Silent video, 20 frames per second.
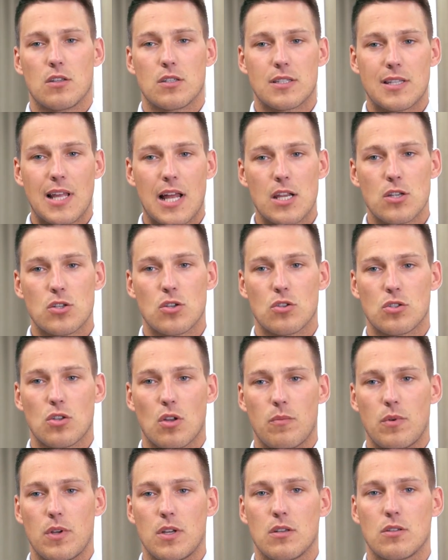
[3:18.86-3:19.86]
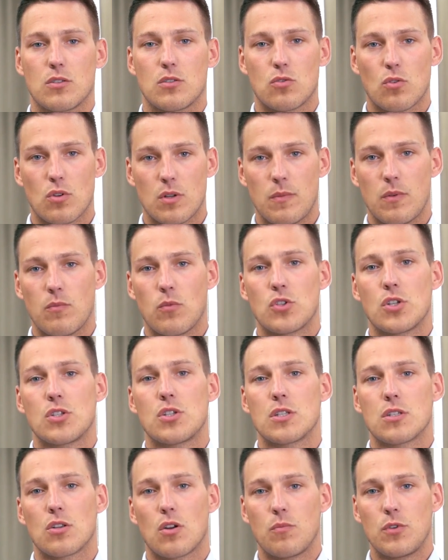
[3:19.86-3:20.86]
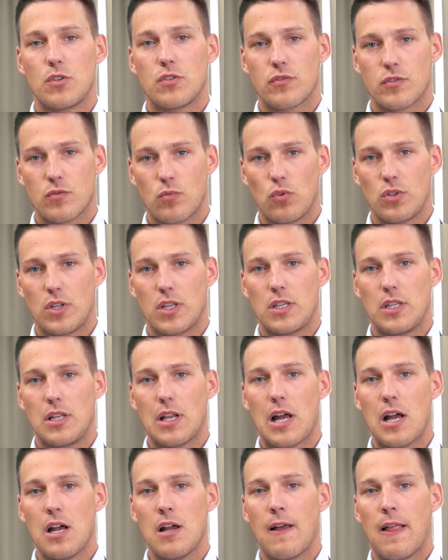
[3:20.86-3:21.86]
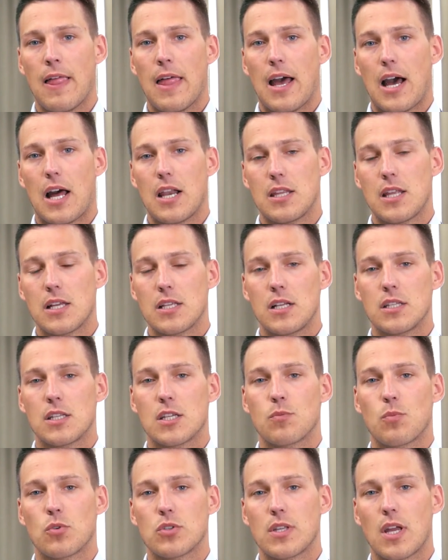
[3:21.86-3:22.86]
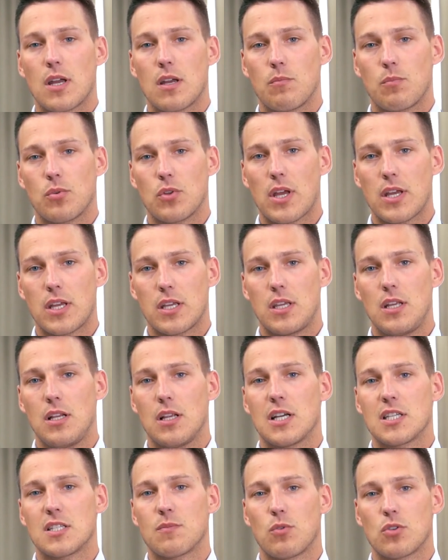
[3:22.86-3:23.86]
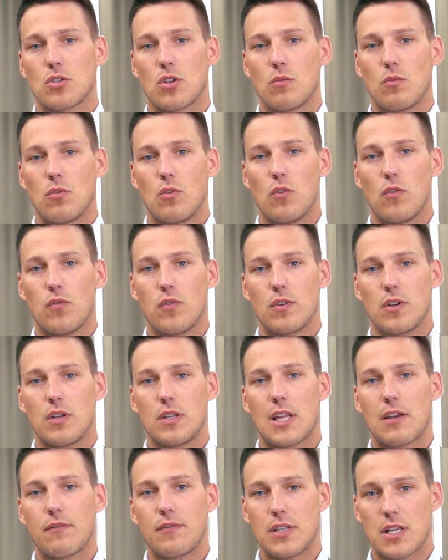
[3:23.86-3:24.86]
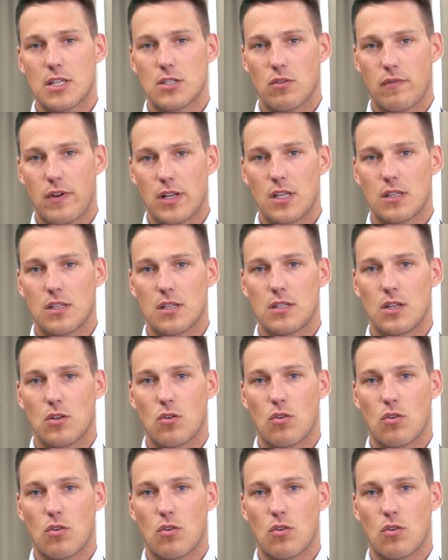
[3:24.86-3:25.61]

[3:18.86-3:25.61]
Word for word: znaleźć osoby, z którymi możecie zrobić wspólnie deala, ale Daniel też pozna, podaje kilka sposobów e, na finansowanie tych